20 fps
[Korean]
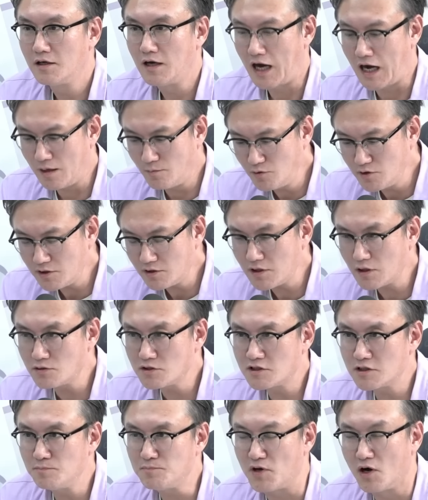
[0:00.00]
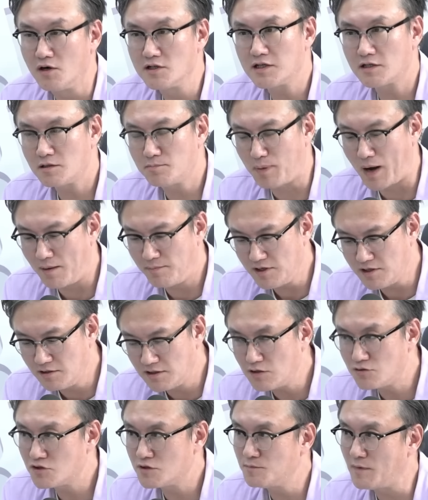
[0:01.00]
아무리 그래도 지금 병사들 밥을
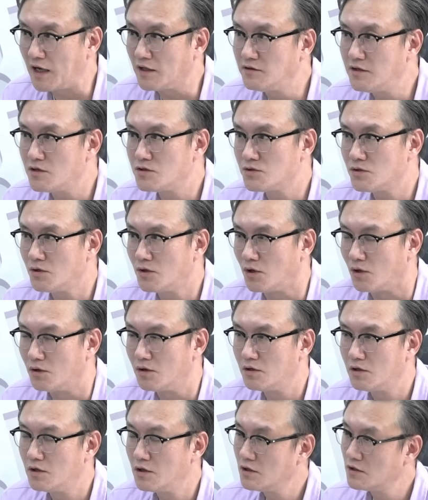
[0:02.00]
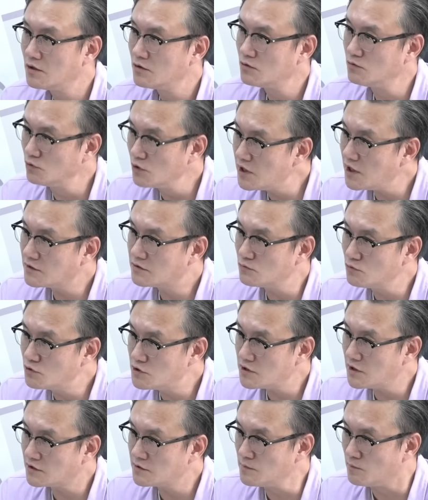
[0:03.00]
이렇게 주시면 안 되죠. 우기가
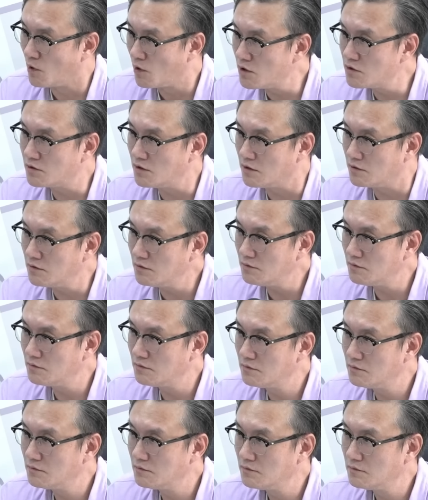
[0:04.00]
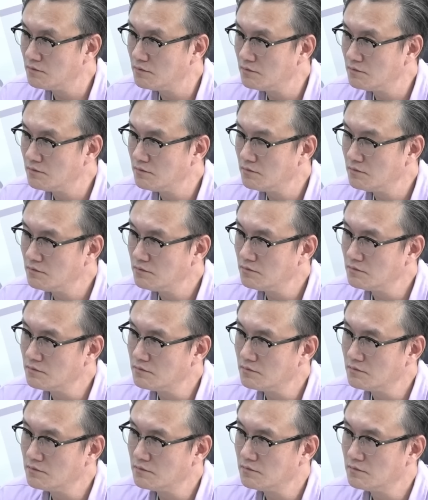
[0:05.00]
옥시 같은 먹을 거 이거? 저는
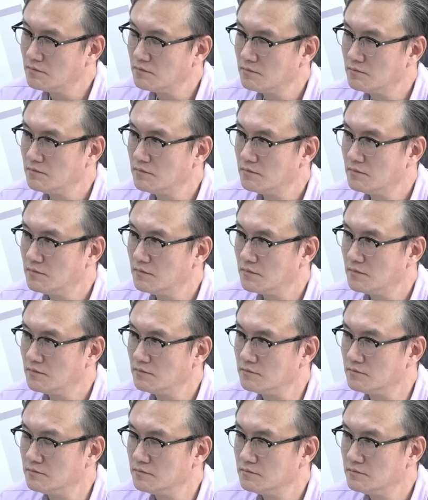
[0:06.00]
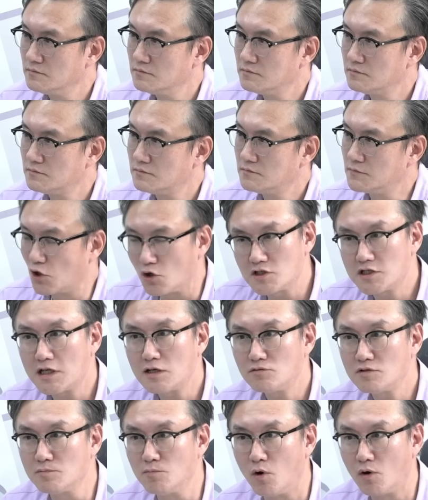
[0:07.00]
먹지 않겠습니다. 러시아
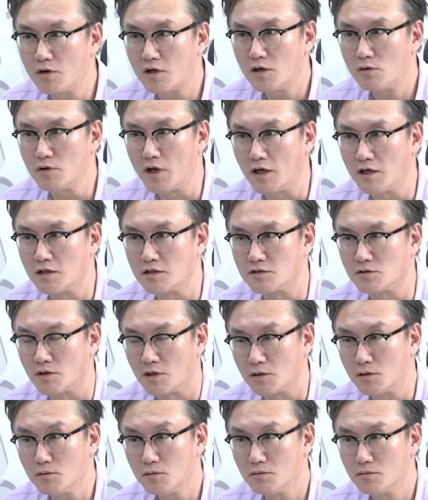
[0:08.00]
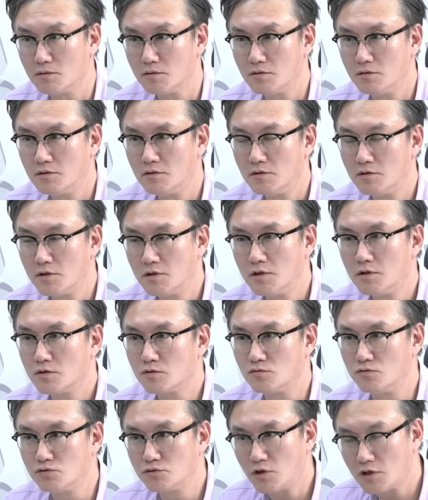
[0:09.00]
장군이 먹으라고 얘기한 줄 알아요?
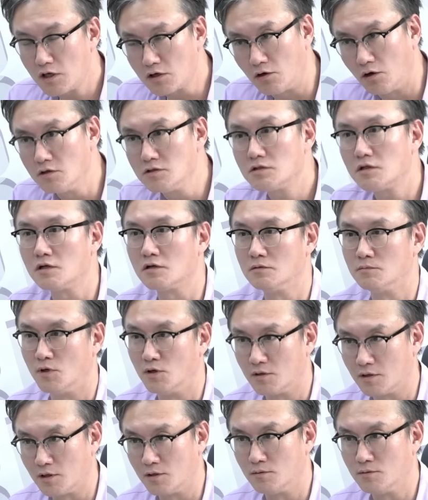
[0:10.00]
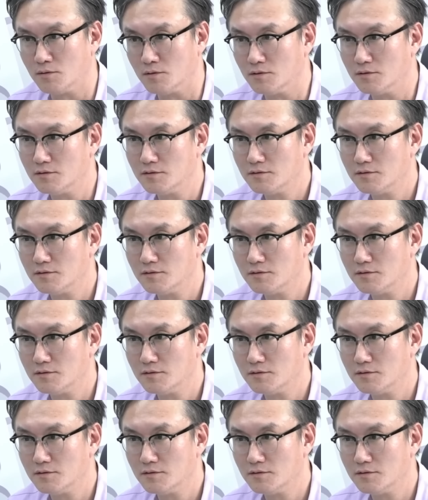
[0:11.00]
구더기 건져내고 먹으라고.